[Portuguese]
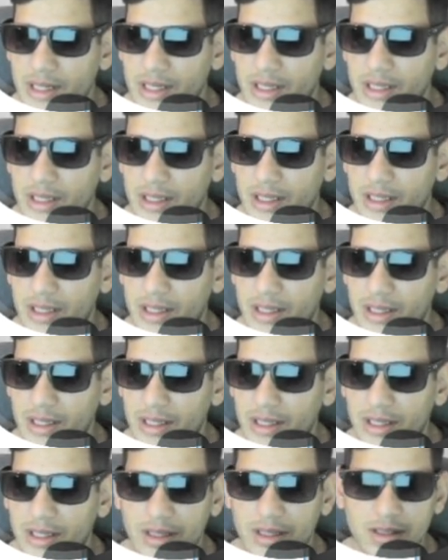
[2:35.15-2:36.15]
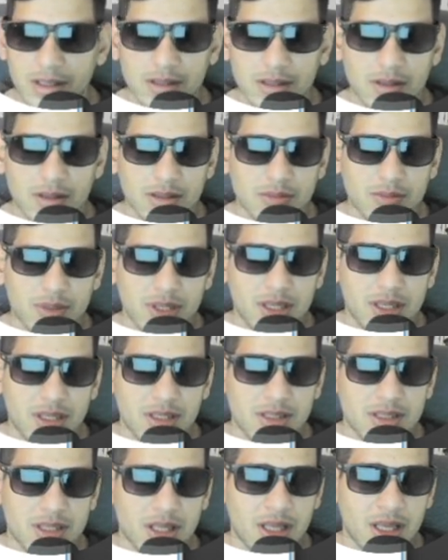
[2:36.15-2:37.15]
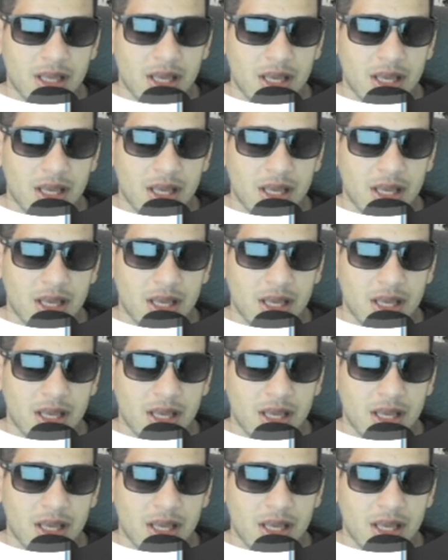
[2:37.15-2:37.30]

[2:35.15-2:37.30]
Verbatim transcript: E 2015, né?